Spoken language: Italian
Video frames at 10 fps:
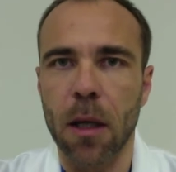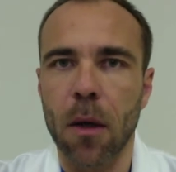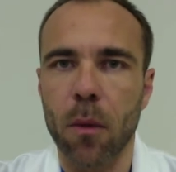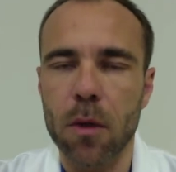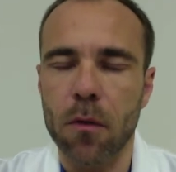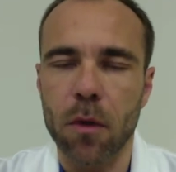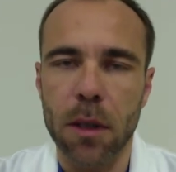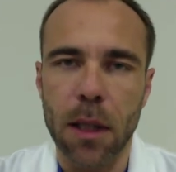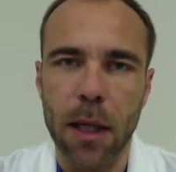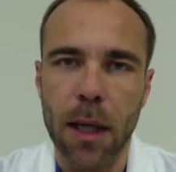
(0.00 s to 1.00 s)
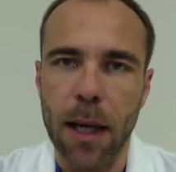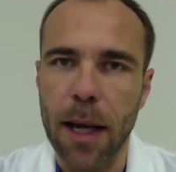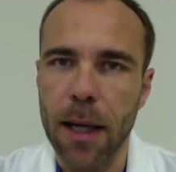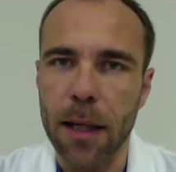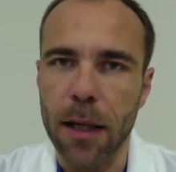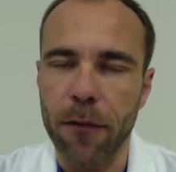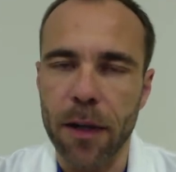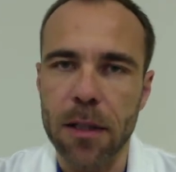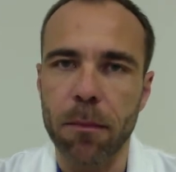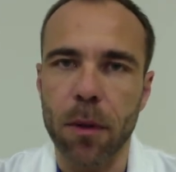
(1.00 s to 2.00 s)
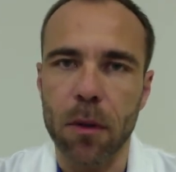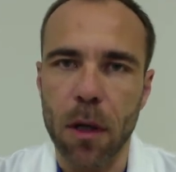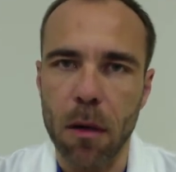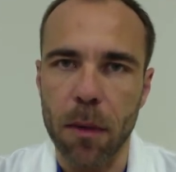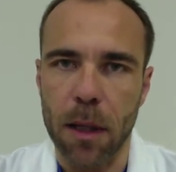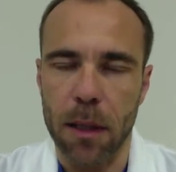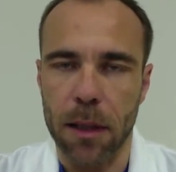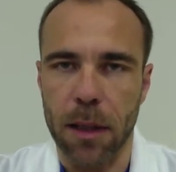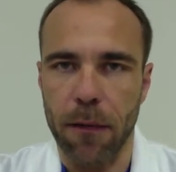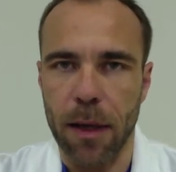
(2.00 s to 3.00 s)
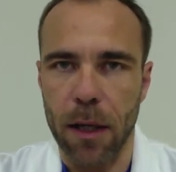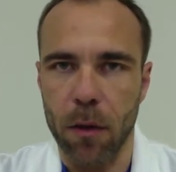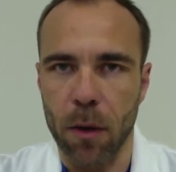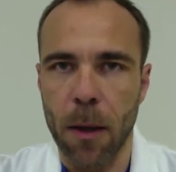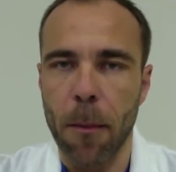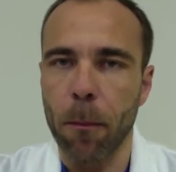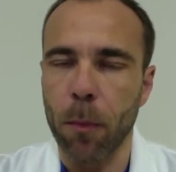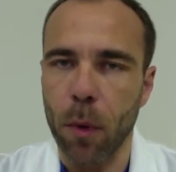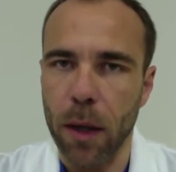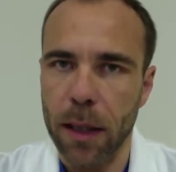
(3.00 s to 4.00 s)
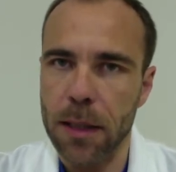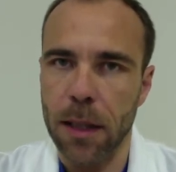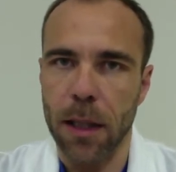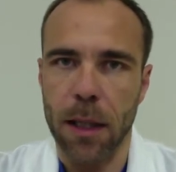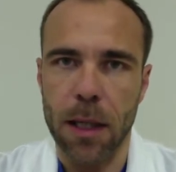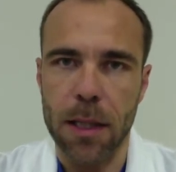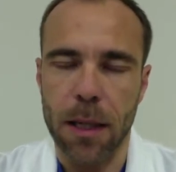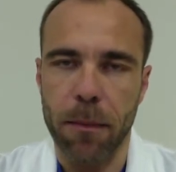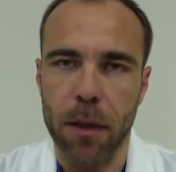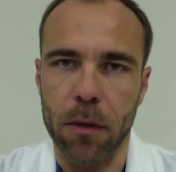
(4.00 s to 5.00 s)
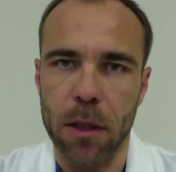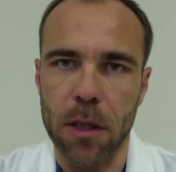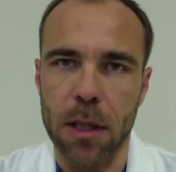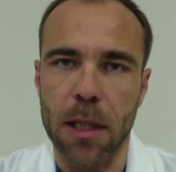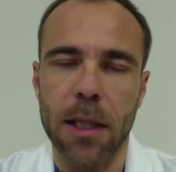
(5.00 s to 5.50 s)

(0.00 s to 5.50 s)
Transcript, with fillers: Questo vuol dire che anche nelle fasi prodromiche del travaglio può essere richiesta la partenognesia.